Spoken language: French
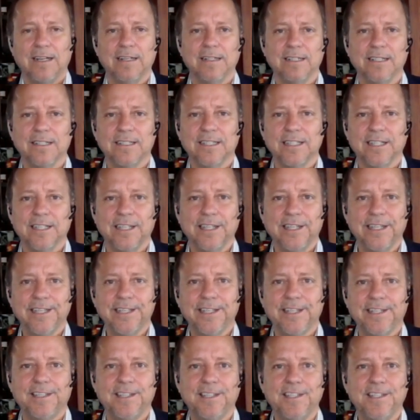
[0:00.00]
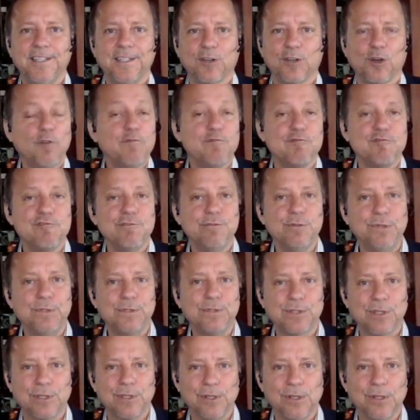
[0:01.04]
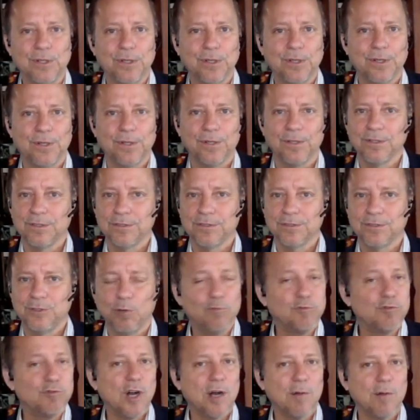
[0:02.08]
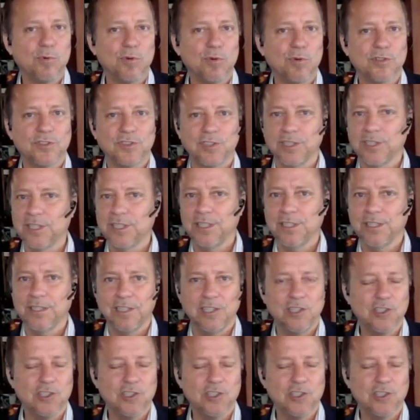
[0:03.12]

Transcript: euh, et qui refusent de vous rembourser,